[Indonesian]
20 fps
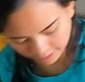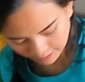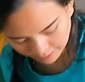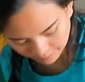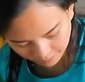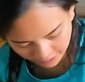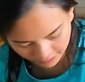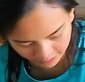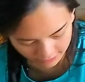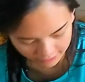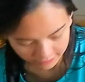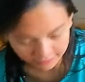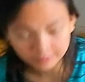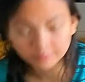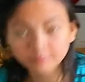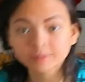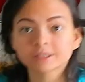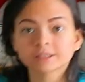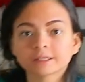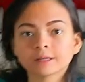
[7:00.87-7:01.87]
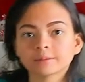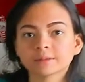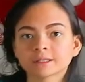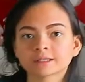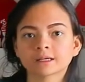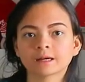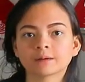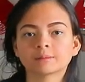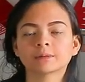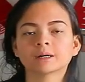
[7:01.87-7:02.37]
telapak kaki
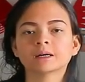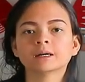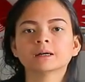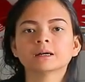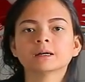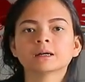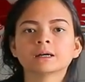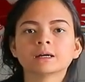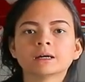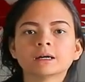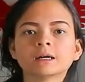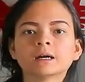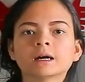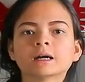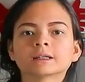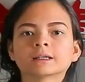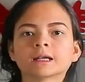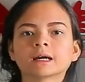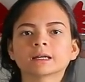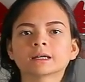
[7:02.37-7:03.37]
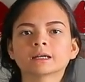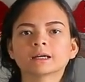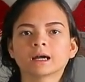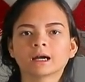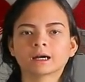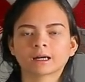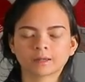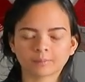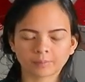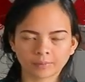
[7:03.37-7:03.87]
bersama-sama, tarik ke
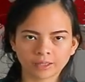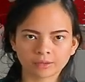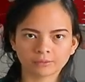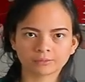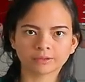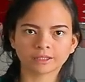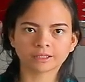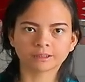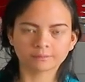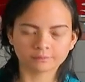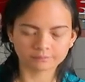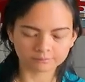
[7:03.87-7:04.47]
arah pelvik.